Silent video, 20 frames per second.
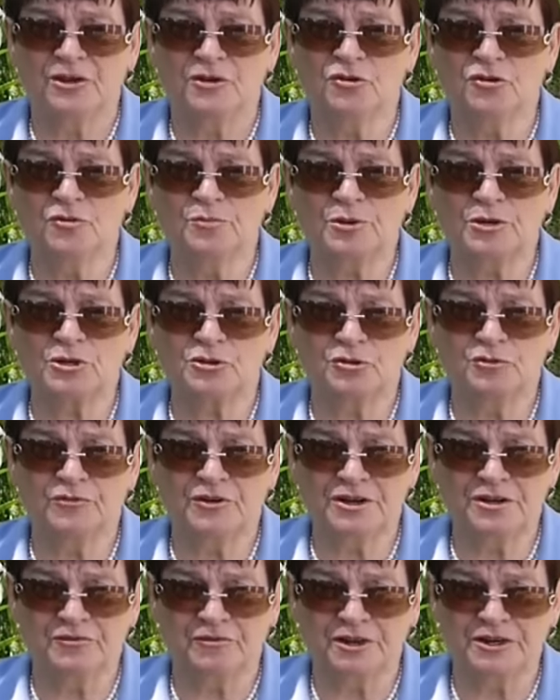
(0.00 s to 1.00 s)
И он пошел
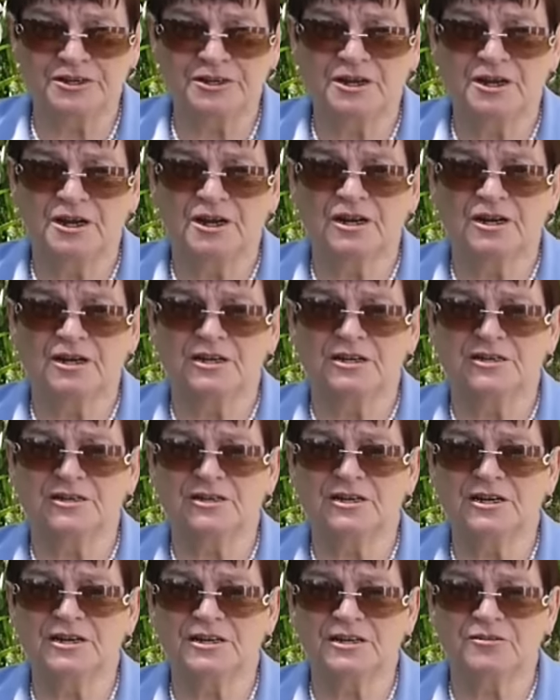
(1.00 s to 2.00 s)
воевать.
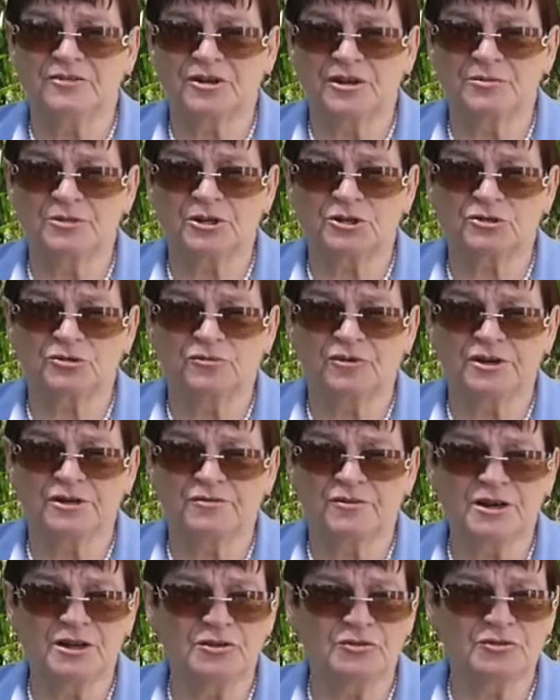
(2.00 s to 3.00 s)
За это время, что
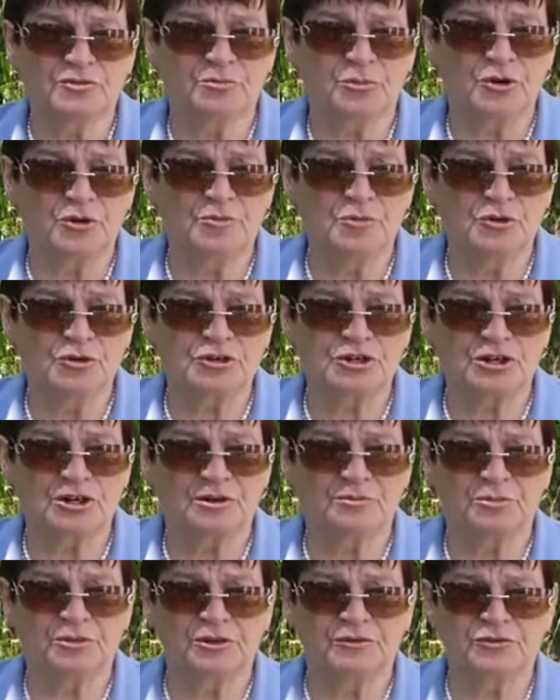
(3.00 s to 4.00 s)
воевал, он
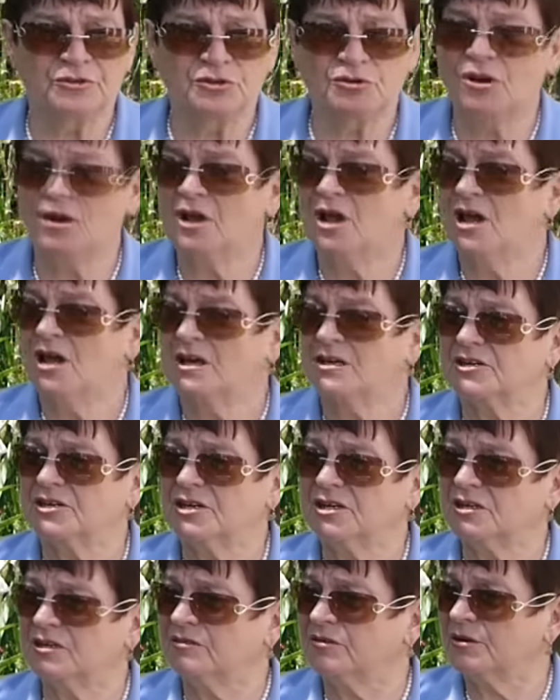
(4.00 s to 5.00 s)
пулеметчиком был, все.
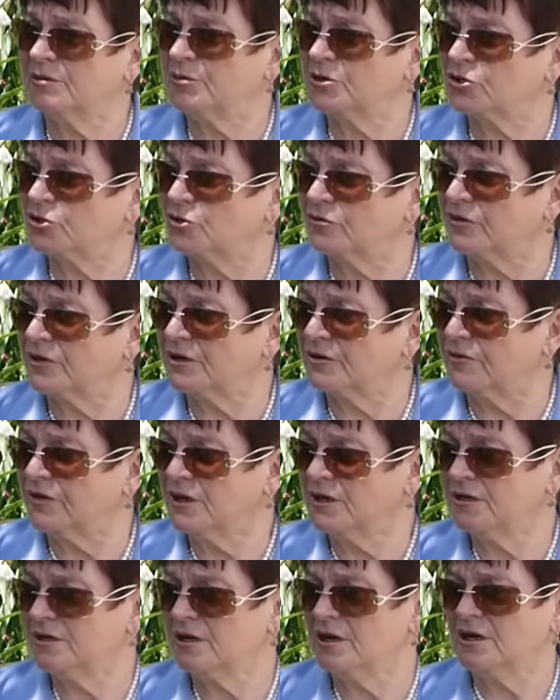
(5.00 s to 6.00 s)
За это время, что
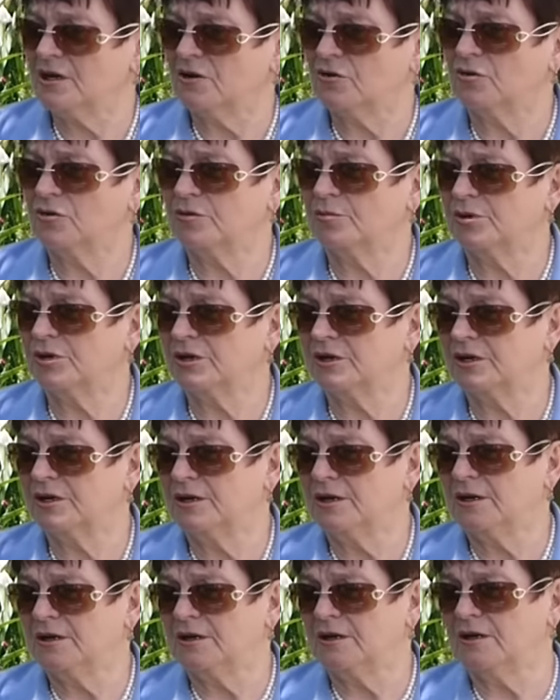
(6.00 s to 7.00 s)
воевал, он был
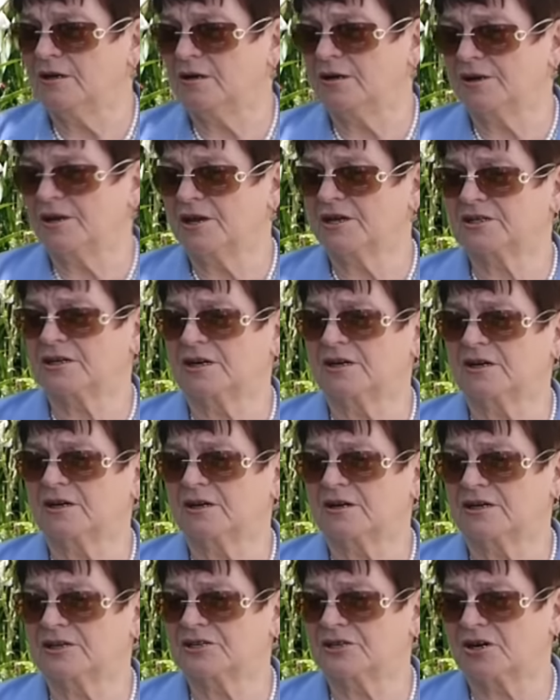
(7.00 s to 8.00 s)
э,
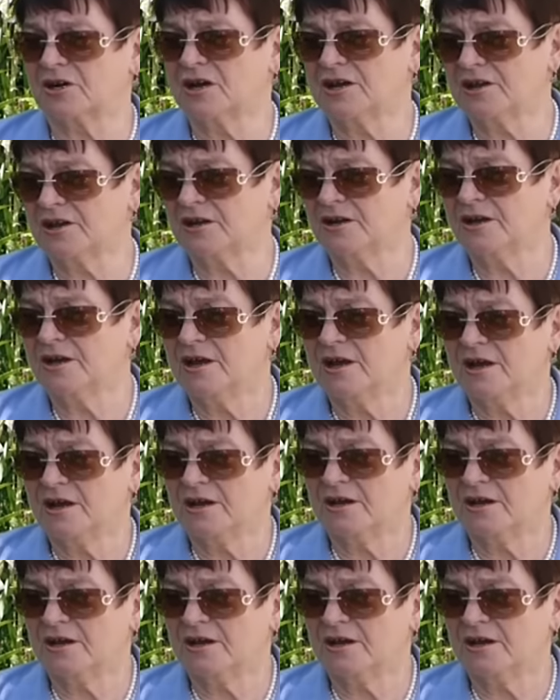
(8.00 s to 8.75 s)
несколько раз раненый.